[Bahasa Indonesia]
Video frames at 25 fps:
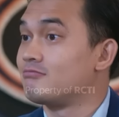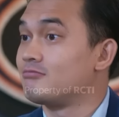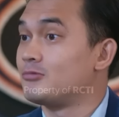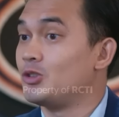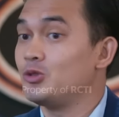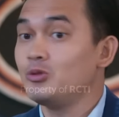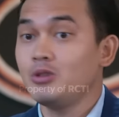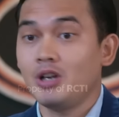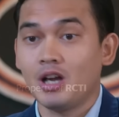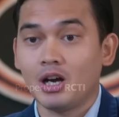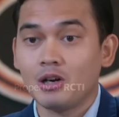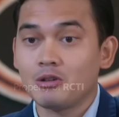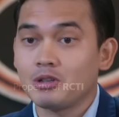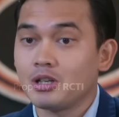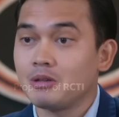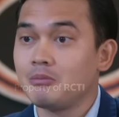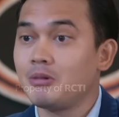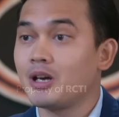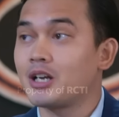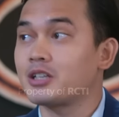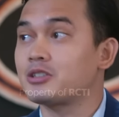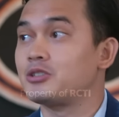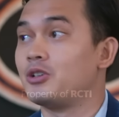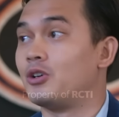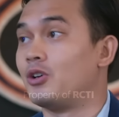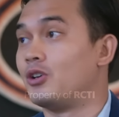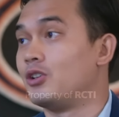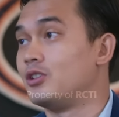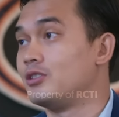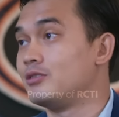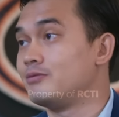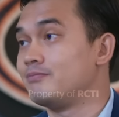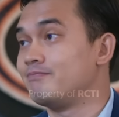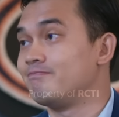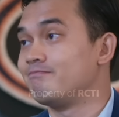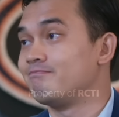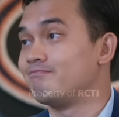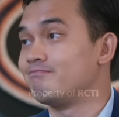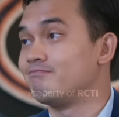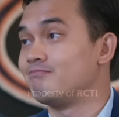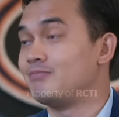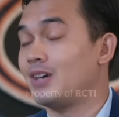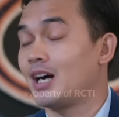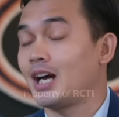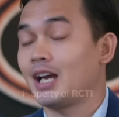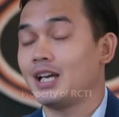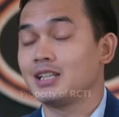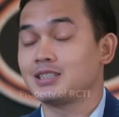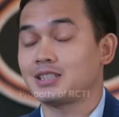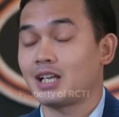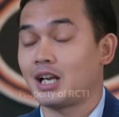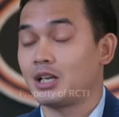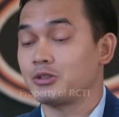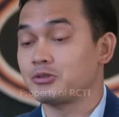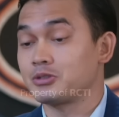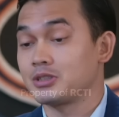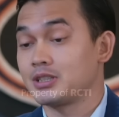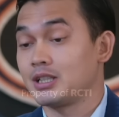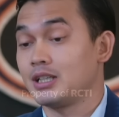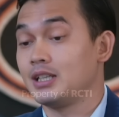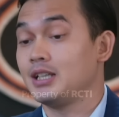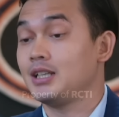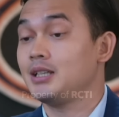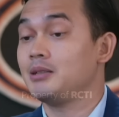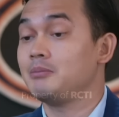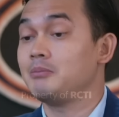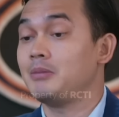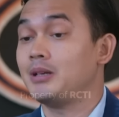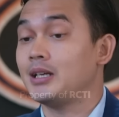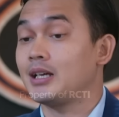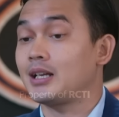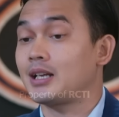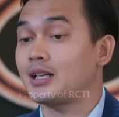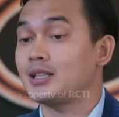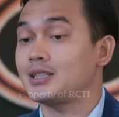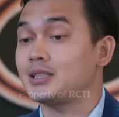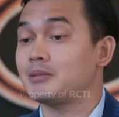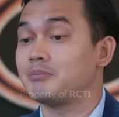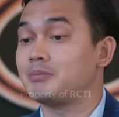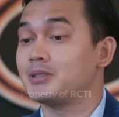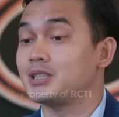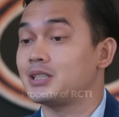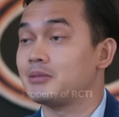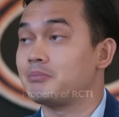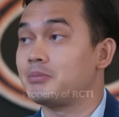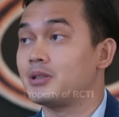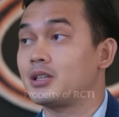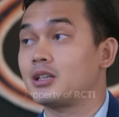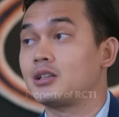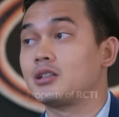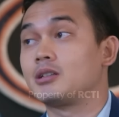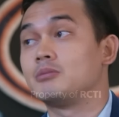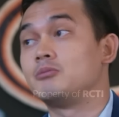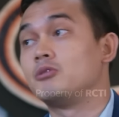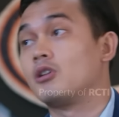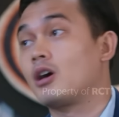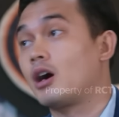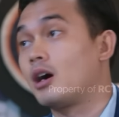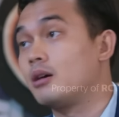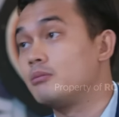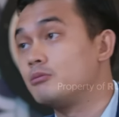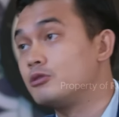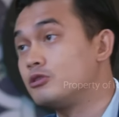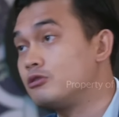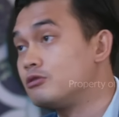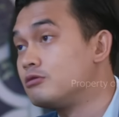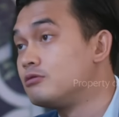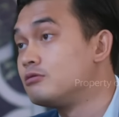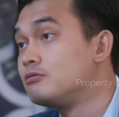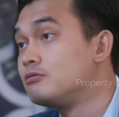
Udah, udah beres dong. Makanya sekarang sini biar cepet-cepet ketemu kamu.